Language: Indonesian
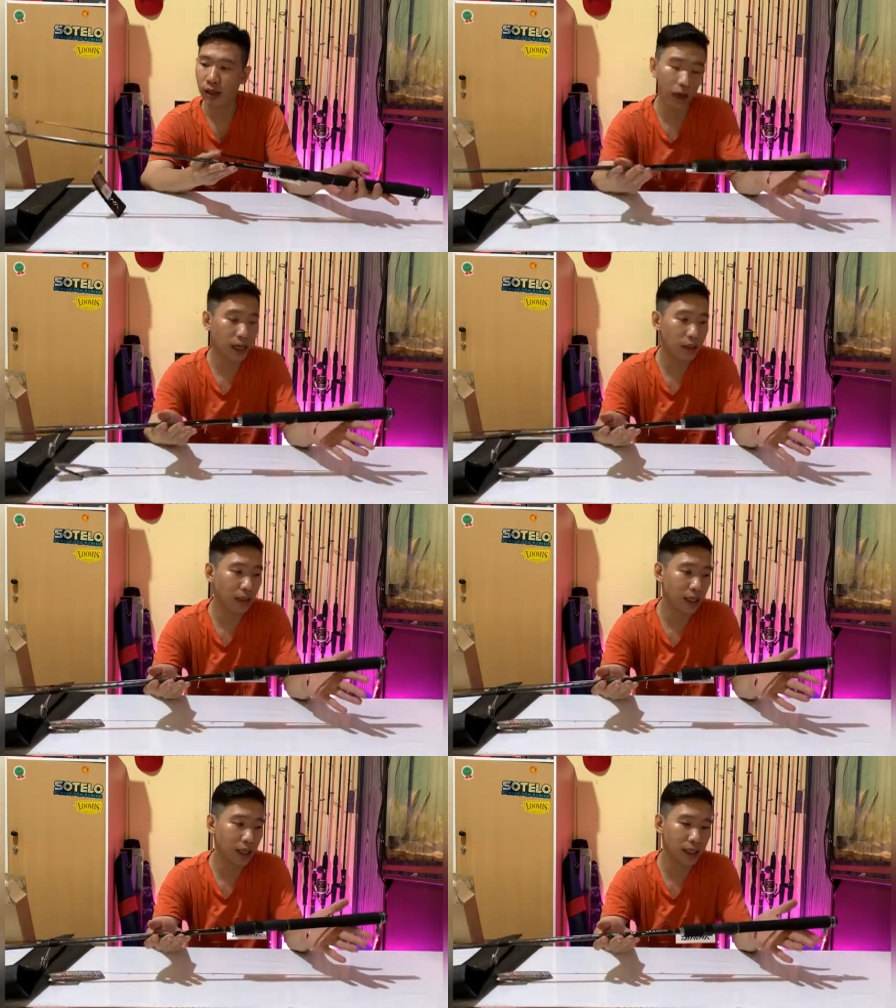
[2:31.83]
oke
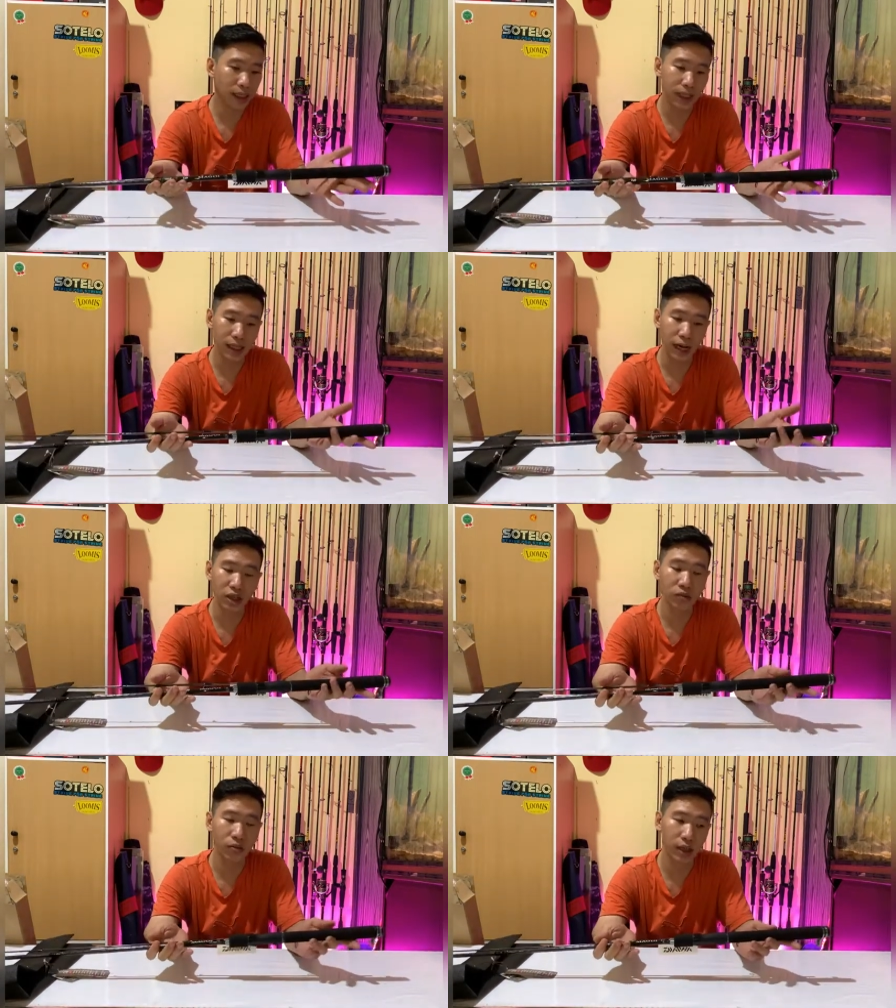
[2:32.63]
sahabat angler kita
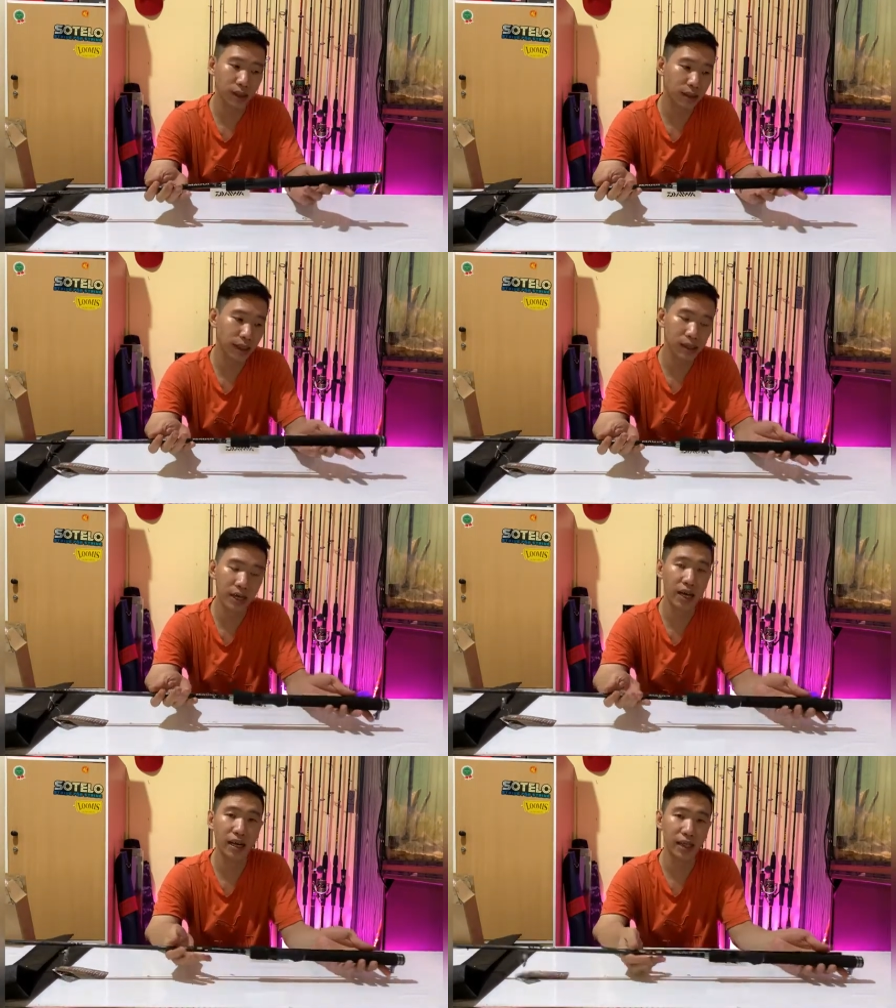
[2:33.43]
langsung lihat saja
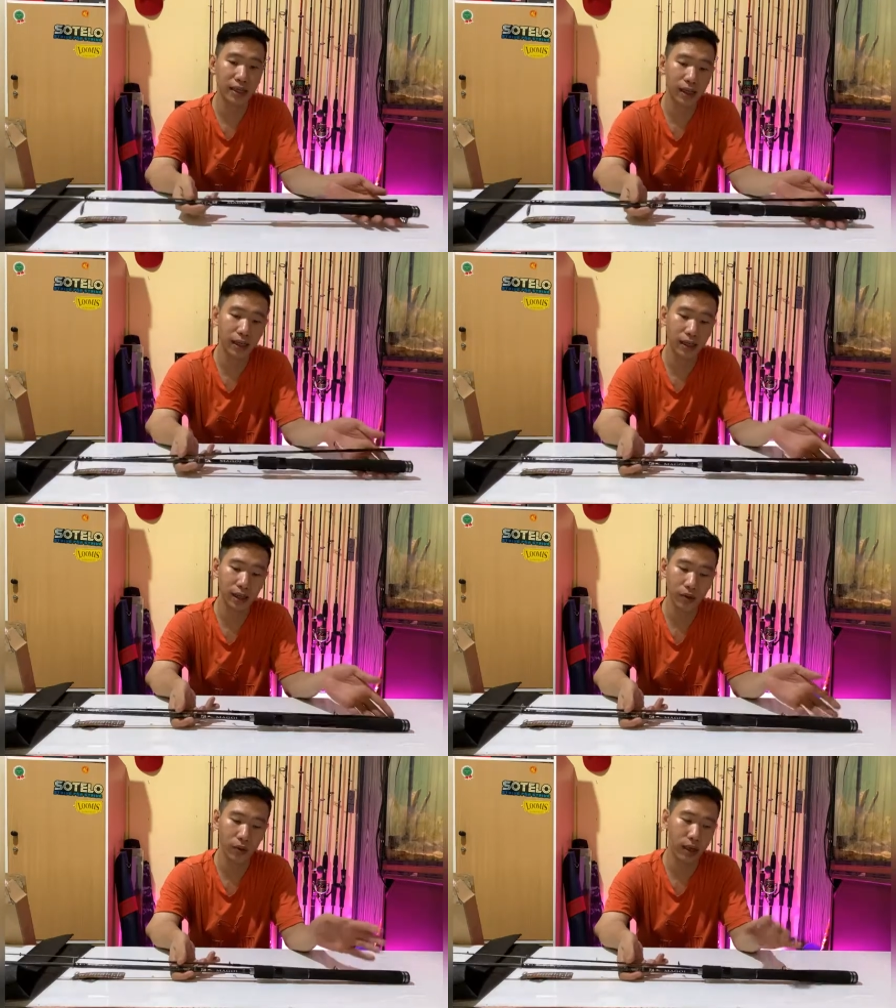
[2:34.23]
dari dekat
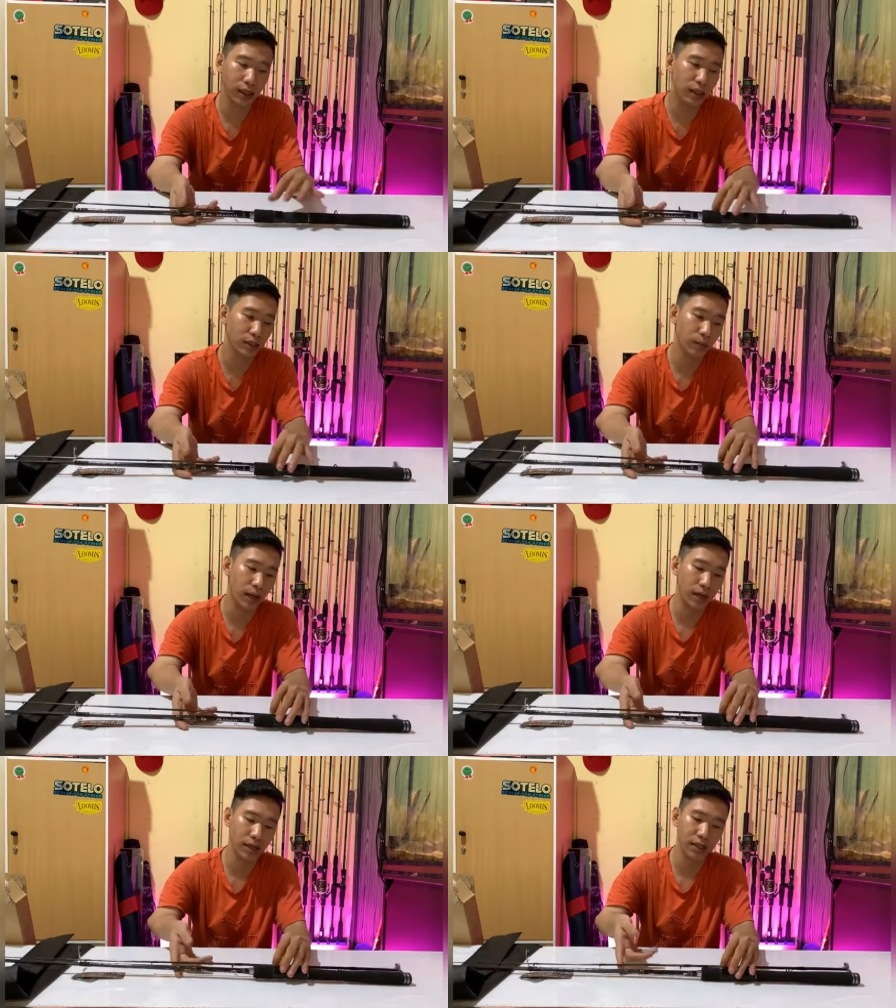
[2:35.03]
ya kualitas
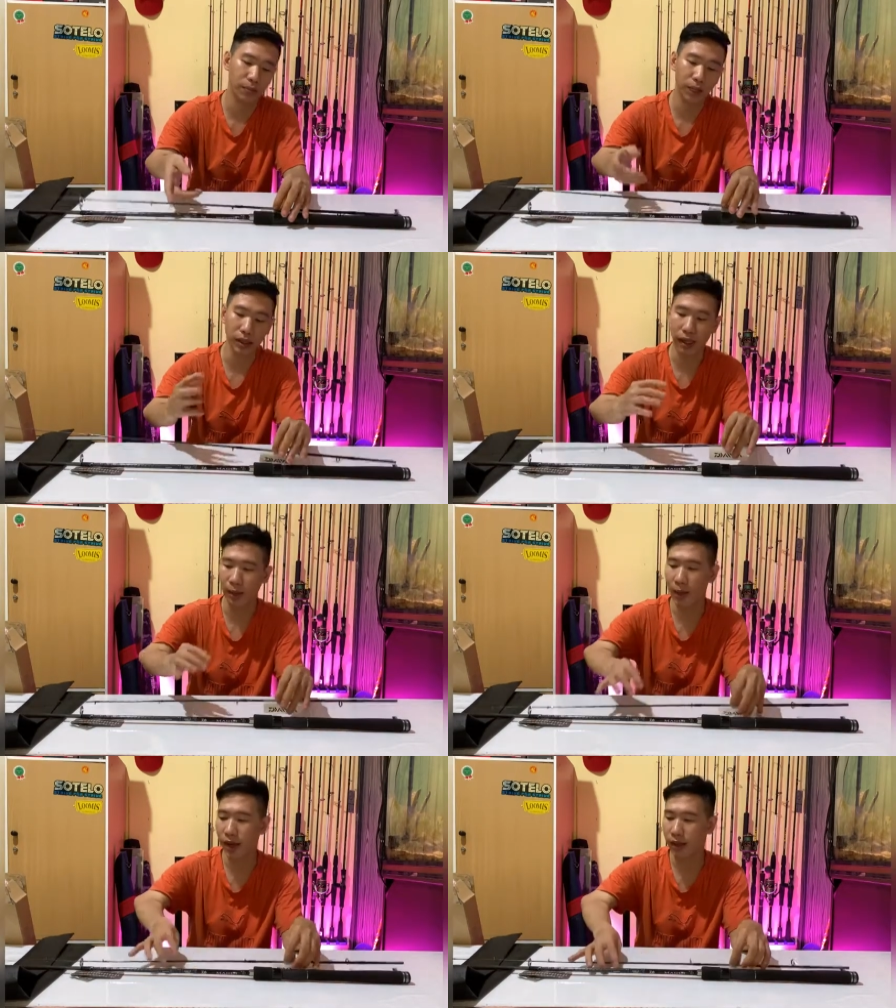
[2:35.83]
barangnya seperti
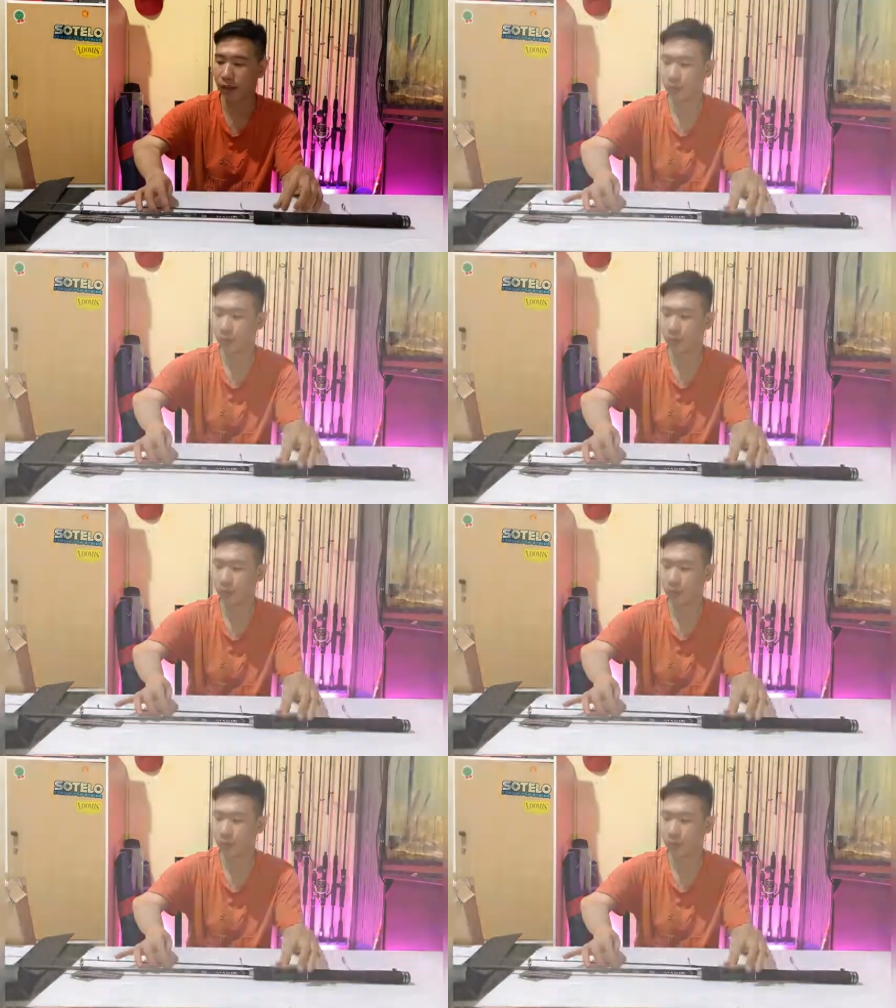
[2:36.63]
apa